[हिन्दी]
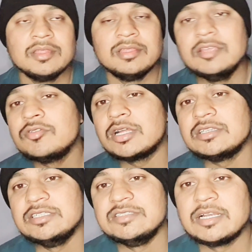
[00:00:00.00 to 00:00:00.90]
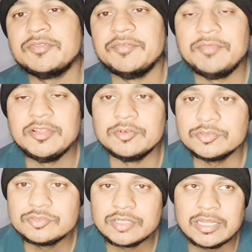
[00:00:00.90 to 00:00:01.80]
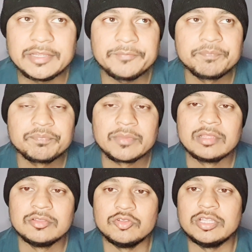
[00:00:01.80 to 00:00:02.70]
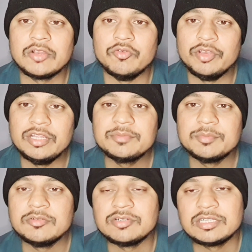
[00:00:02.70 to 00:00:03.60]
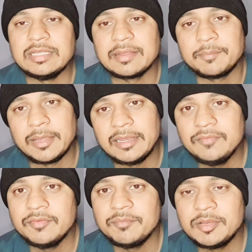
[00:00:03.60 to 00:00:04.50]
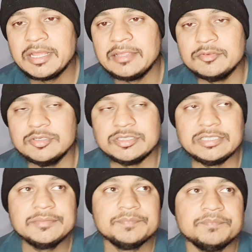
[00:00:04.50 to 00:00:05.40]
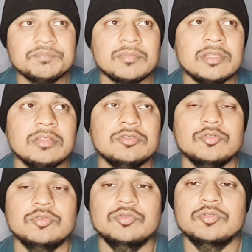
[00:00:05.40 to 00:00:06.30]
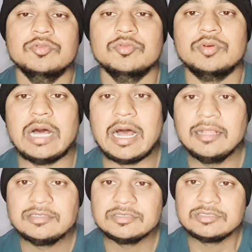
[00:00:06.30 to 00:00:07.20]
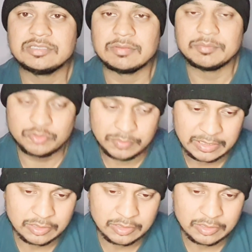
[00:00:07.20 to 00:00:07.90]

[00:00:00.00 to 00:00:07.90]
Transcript: ये उनका तीसरा फिफ्टी हो चुका है 2019 में उनकी एक पहली फिफ्टी आई हुई थी तो आज शिवम दुबे को